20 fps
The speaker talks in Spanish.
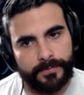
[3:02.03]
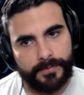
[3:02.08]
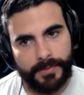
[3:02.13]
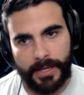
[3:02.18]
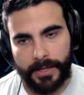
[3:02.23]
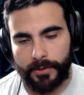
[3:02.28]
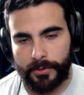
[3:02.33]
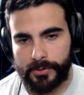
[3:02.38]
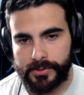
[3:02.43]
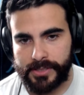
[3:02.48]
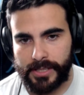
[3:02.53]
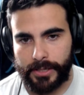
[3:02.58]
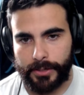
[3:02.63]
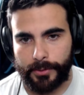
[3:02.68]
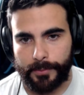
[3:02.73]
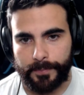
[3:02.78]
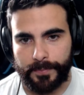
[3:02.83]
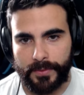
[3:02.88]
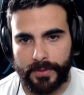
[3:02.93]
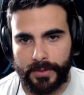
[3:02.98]
Ahí no nos salió.
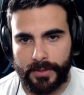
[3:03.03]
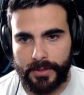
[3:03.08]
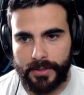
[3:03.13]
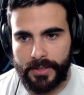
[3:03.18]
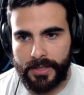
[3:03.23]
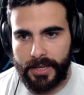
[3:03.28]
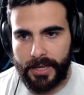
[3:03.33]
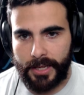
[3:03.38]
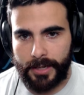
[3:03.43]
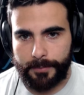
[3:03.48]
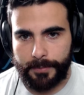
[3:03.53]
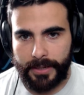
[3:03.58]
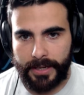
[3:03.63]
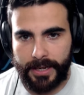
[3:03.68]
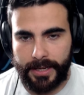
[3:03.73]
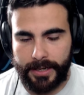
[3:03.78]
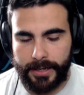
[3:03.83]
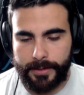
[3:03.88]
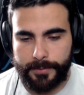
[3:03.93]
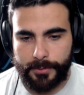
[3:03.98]

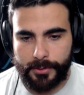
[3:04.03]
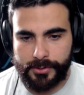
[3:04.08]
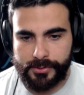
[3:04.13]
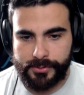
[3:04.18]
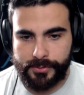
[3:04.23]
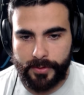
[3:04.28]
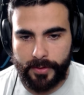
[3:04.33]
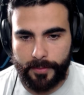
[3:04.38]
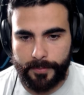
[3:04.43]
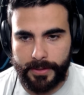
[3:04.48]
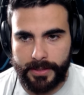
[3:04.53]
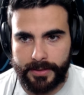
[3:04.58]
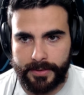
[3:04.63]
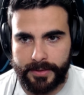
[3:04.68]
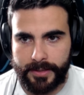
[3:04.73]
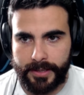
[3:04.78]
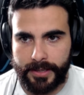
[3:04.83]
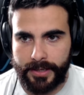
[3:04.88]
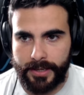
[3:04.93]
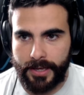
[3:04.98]
Almejana y vos
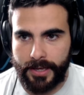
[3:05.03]
nuevamente.